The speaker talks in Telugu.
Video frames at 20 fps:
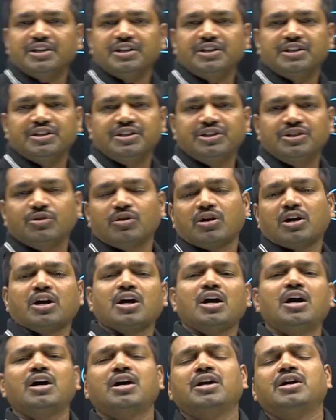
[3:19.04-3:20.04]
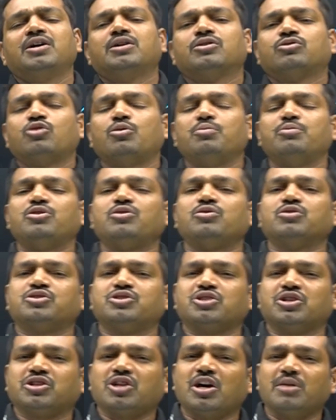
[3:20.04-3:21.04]
ఈ యొక్క తొమ్మిదవ
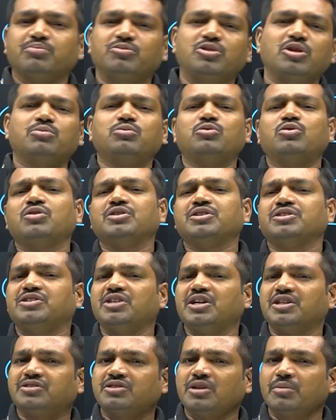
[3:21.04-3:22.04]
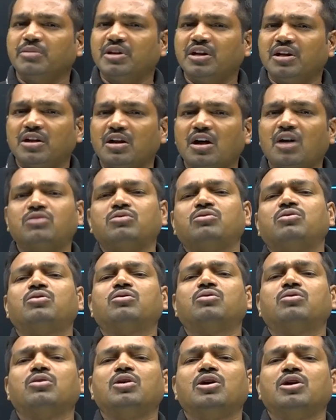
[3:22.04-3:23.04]
శతాబ్దంలో ఇదే తమిళనాడులో
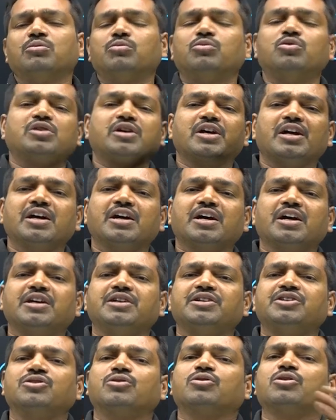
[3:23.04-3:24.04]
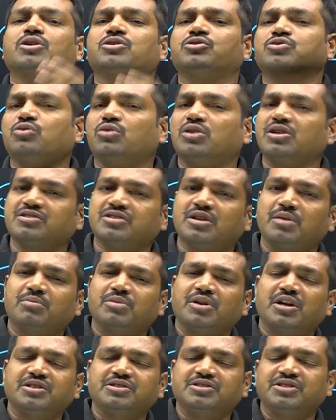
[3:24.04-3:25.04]
ముఖ్యంగా ఈ యొక్క చోళ
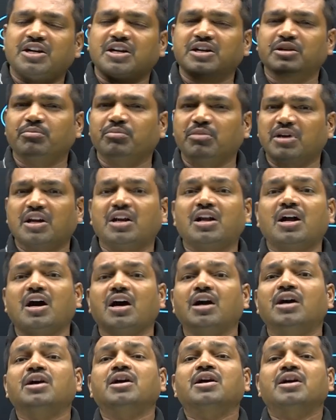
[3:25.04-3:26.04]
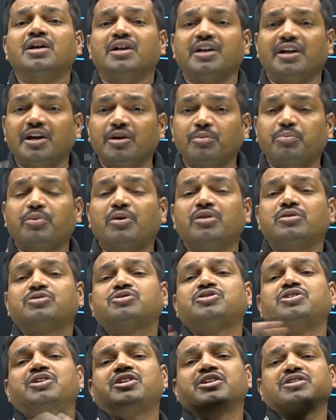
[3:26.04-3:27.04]
సామ్రాజ్యాన్ని మరలా ఏర్పాటు
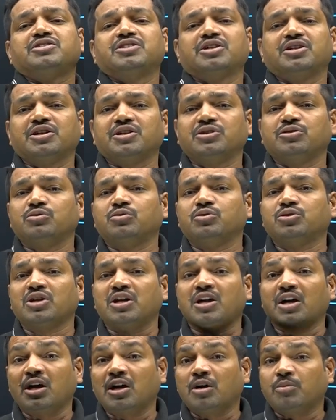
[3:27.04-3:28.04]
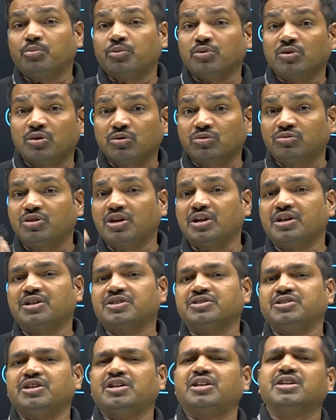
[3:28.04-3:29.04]
చేయడం జరిగింది నూతనంగా పునరుద్ధరణ
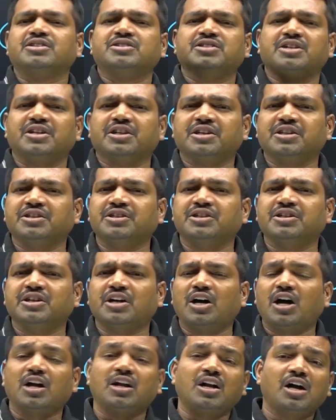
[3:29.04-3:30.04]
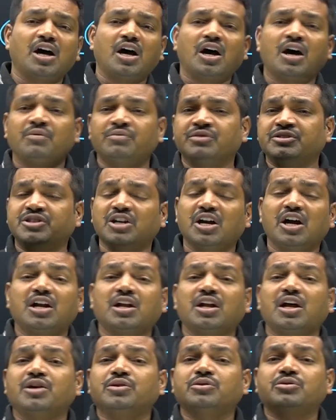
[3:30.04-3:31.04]
చేయడం జరిగింది అలా
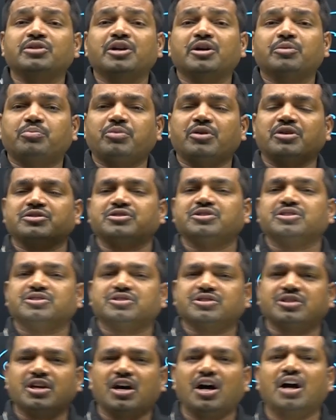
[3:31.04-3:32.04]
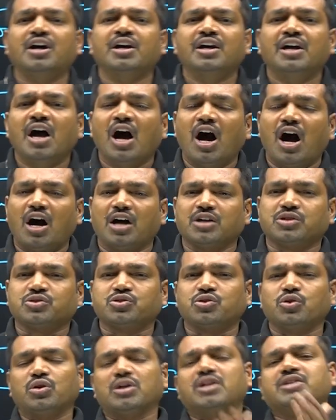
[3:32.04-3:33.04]
విజయాలయుడు ఏర్పాటు చేసిన ఆ
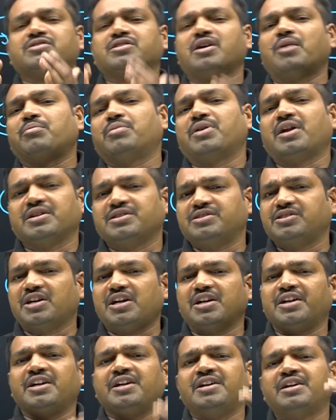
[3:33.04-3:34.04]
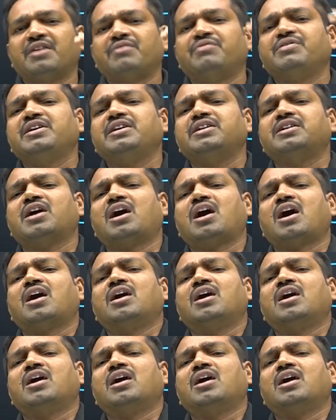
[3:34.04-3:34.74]
చోళ సామ్రాజ్యాన్ని నవీన